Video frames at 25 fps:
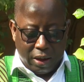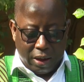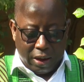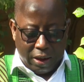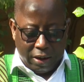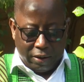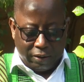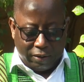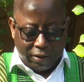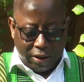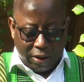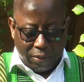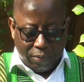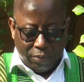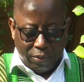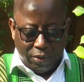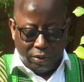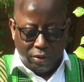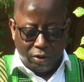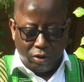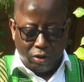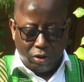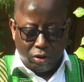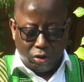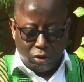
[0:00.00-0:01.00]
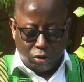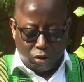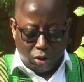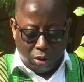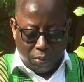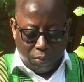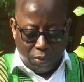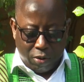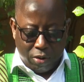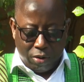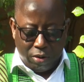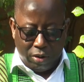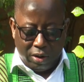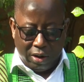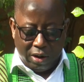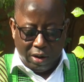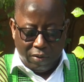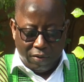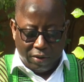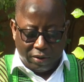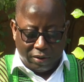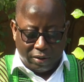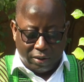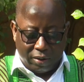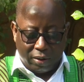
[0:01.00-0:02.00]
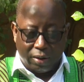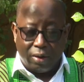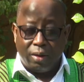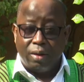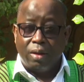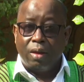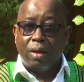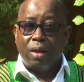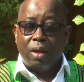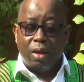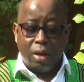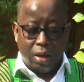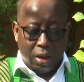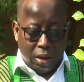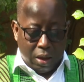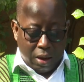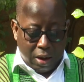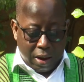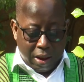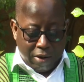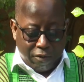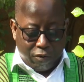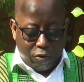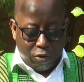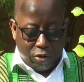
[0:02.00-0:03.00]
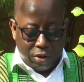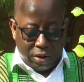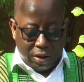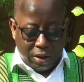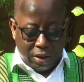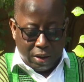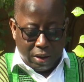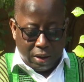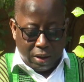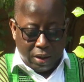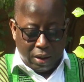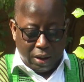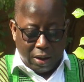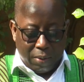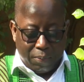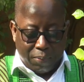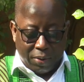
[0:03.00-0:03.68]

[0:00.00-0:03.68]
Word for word: ILSERM, Sorbonne, Université. Il a fondé et